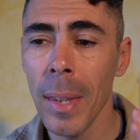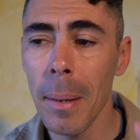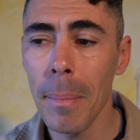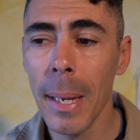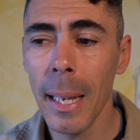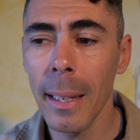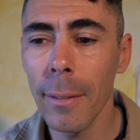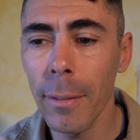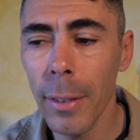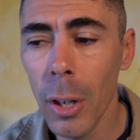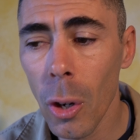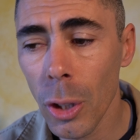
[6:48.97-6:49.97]
Beh,
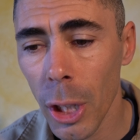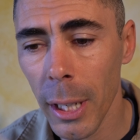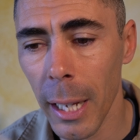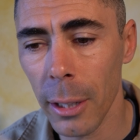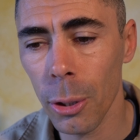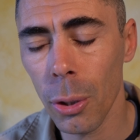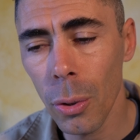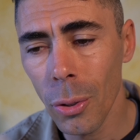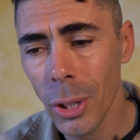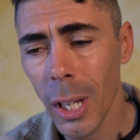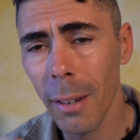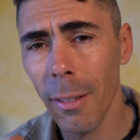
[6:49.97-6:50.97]
ve l'ho già detto,
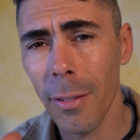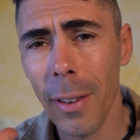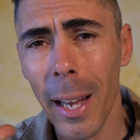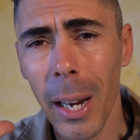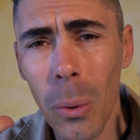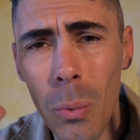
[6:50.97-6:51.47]
non serve fare